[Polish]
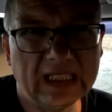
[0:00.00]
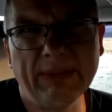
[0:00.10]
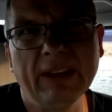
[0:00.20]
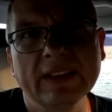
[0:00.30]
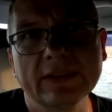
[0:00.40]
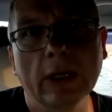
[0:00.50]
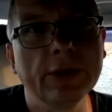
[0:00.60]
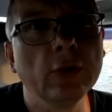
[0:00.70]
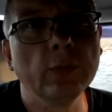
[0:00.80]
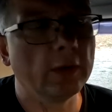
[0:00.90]
chyba nas
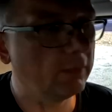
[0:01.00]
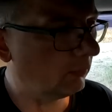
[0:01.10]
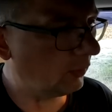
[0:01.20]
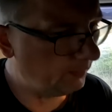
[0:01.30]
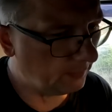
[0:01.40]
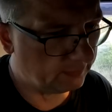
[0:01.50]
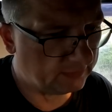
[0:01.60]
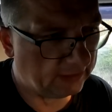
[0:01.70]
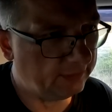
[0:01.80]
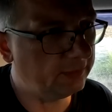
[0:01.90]
trochę nie lubią w Europie
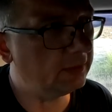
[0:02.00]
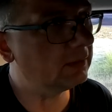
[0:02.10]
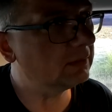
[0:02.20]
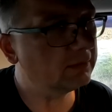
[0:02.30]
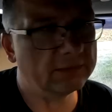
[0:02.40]
ostatnio.